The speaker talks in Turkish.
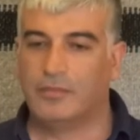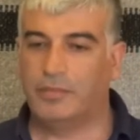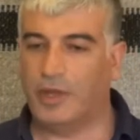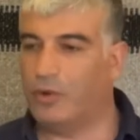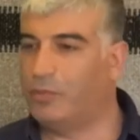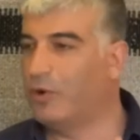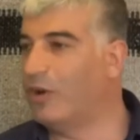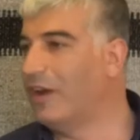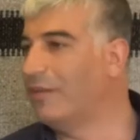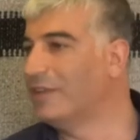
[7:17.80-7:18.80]
Ben o
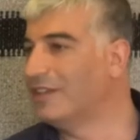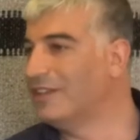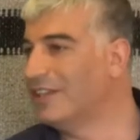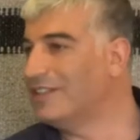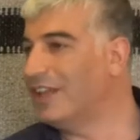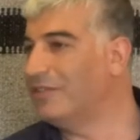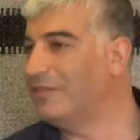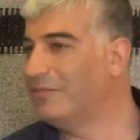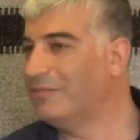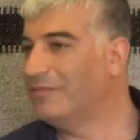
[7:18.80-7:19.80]
programı
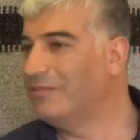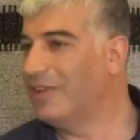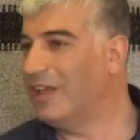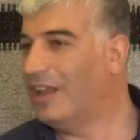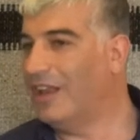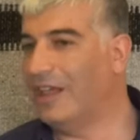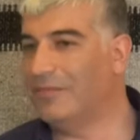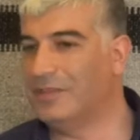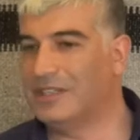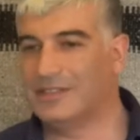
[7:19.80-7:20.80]
tesadüf
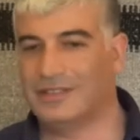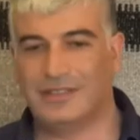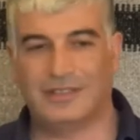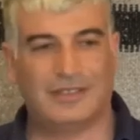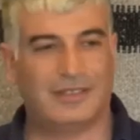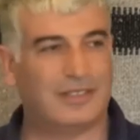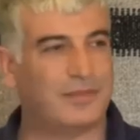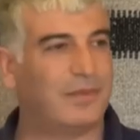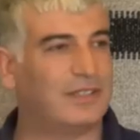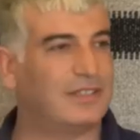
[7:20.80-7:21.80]
Allah'ın bir
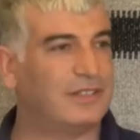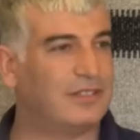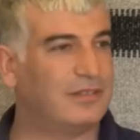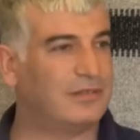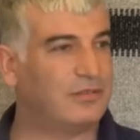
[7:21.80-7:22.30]
hikmetidir.